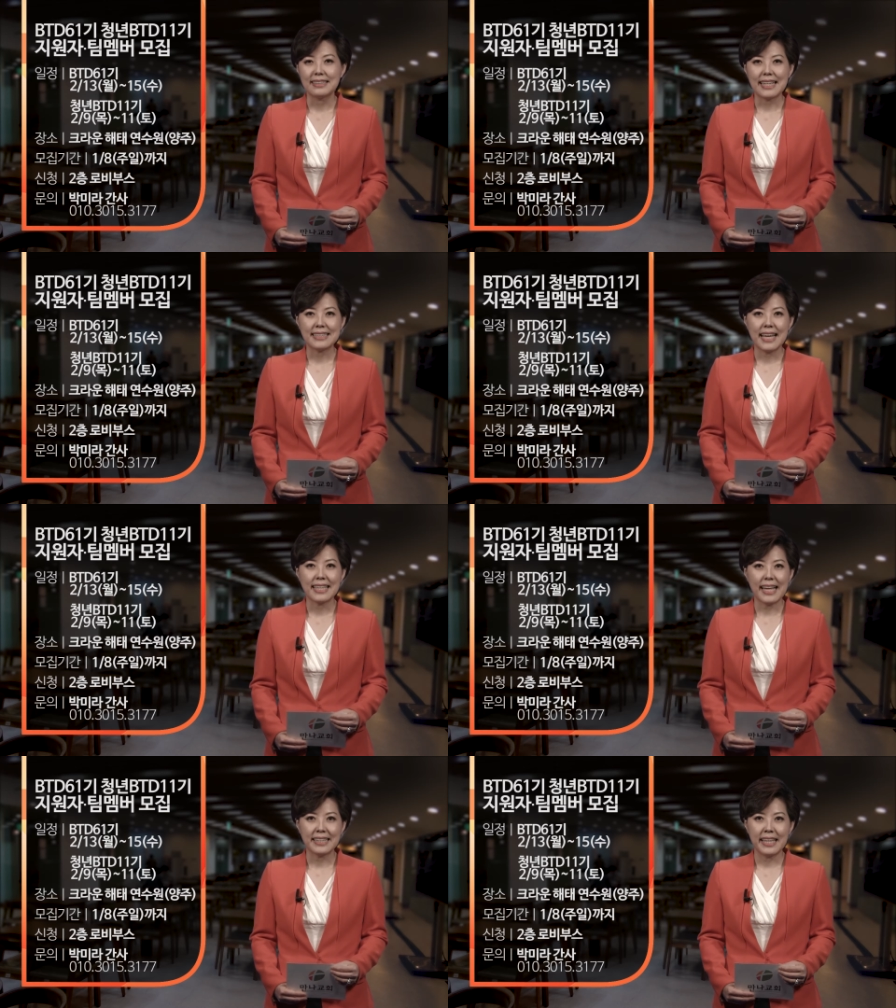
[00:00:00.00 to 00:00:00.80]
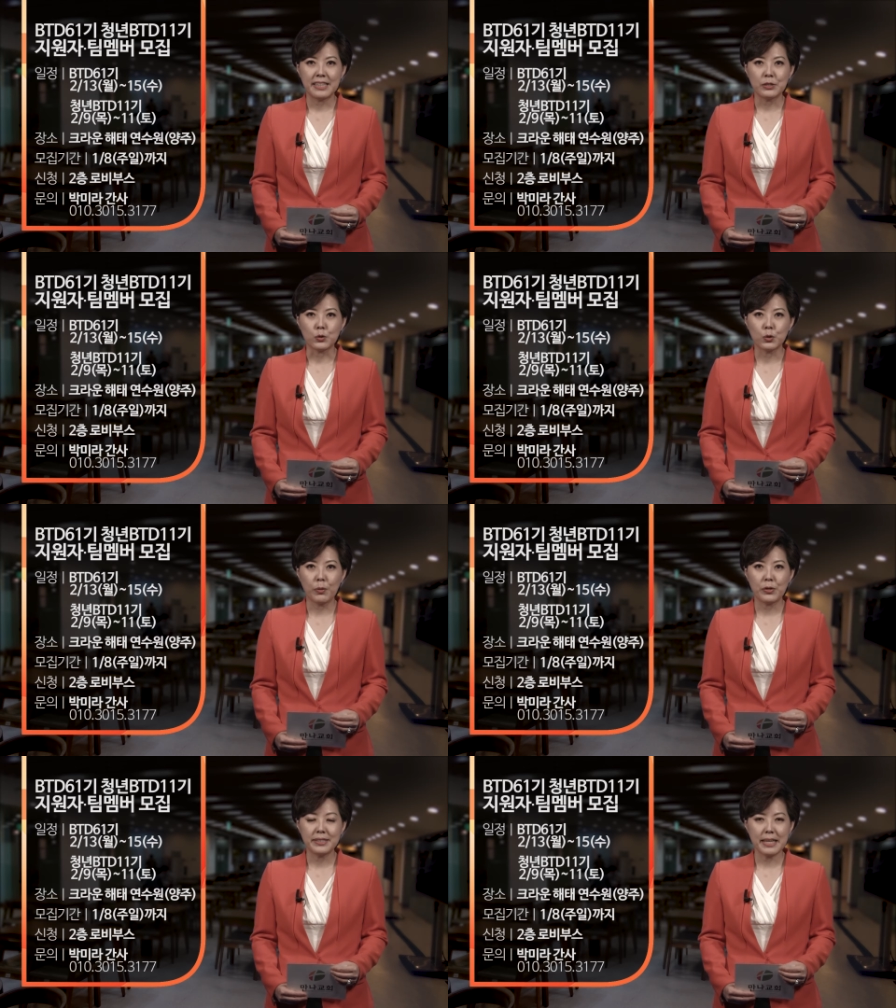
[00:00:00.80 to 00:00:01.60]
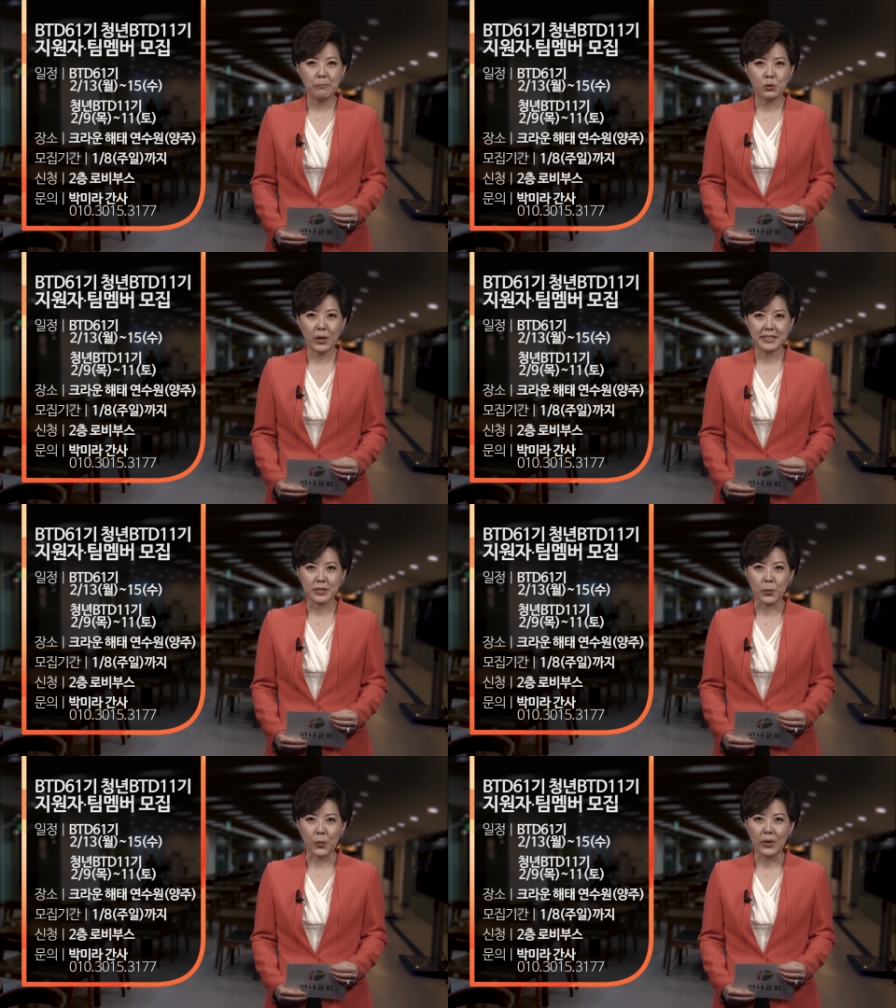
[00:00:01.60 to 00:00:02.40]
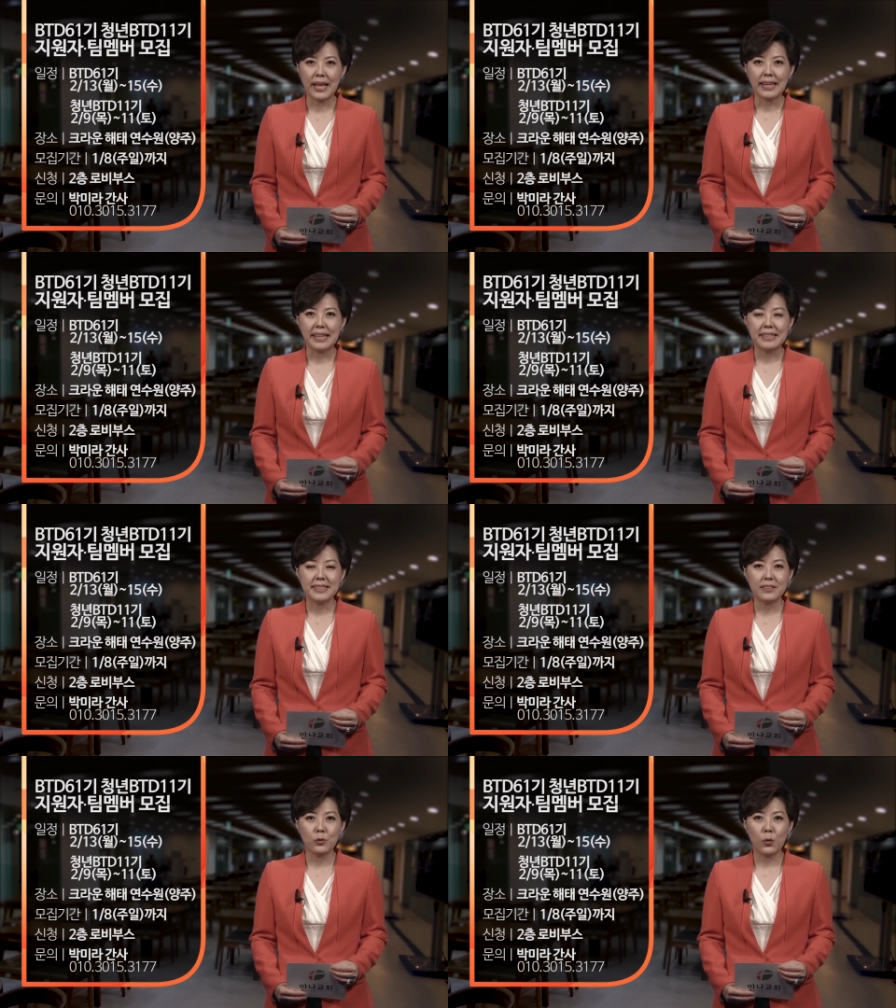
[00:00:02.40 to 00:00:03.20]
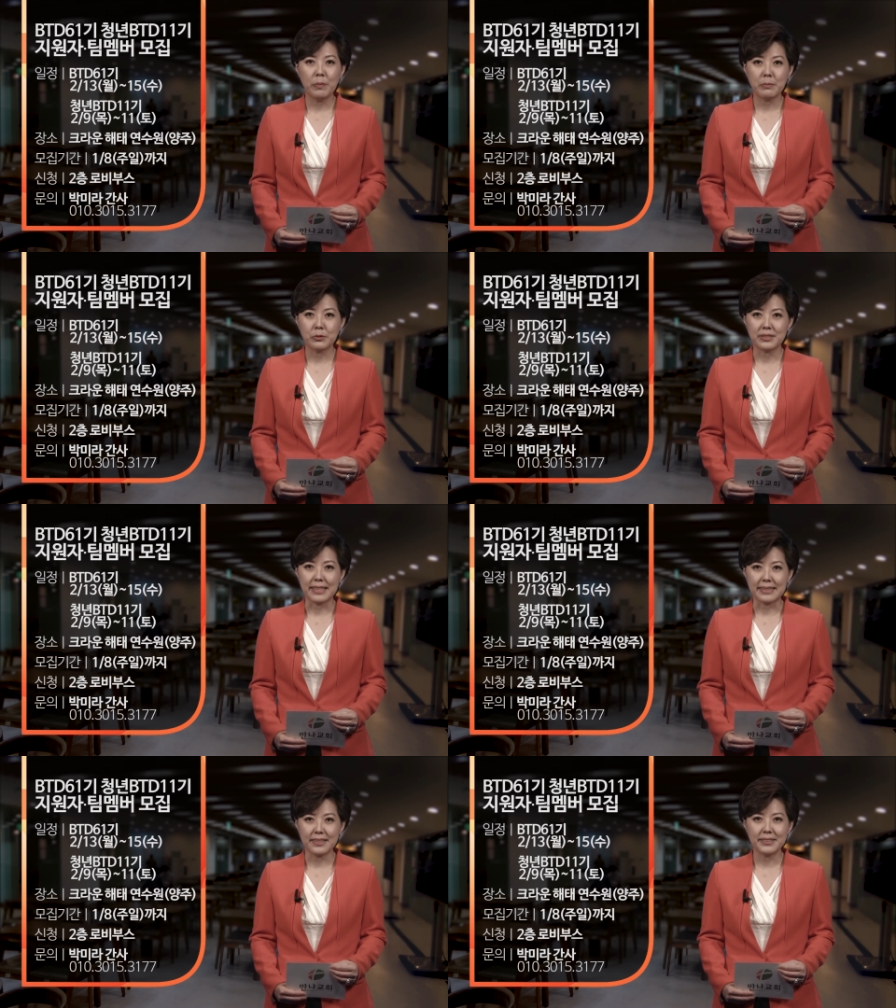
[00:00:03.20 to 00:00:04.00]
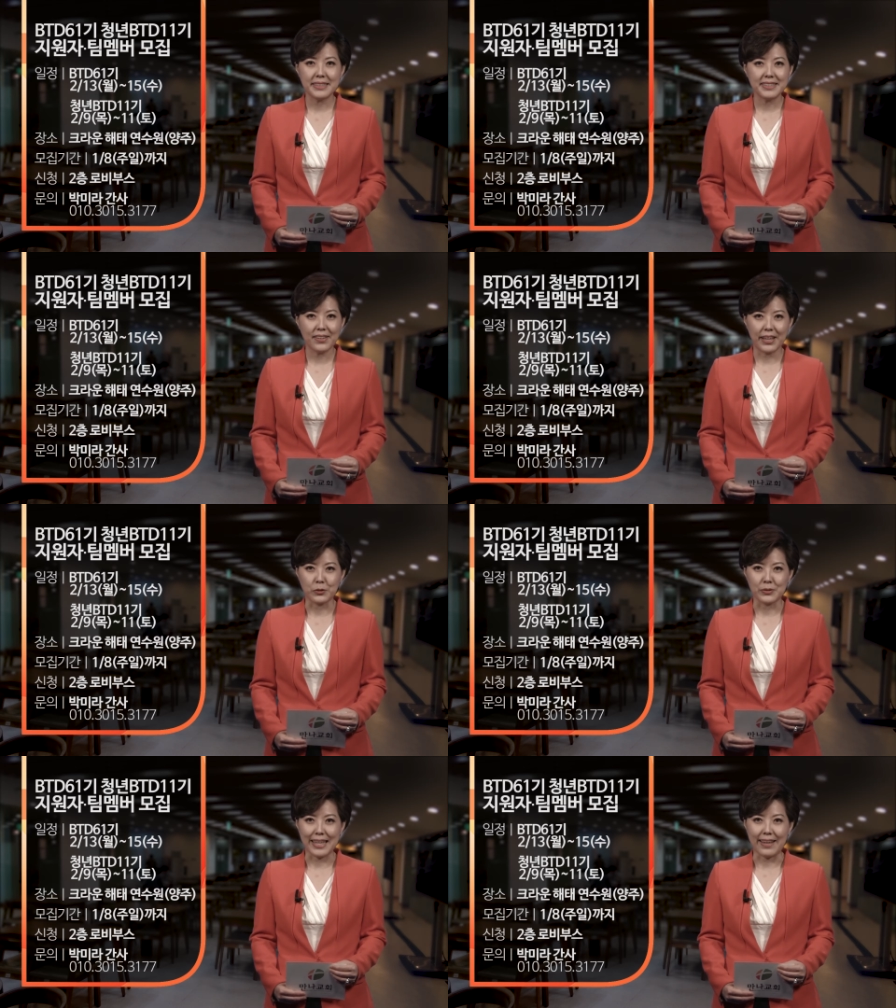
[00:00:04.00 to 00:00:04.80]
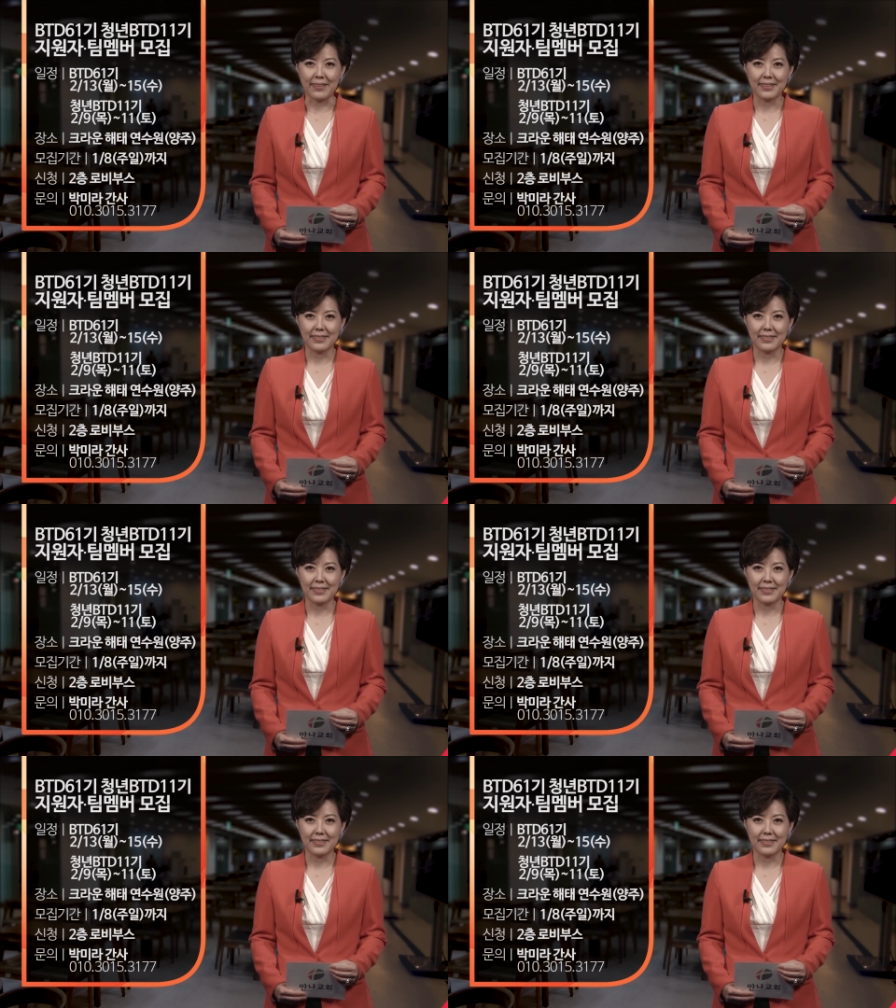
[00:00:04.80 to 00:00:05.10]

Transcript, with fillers: 자세한 안내는 주보를 참조하시고 2층 로비 부스에서 신청해 주세요.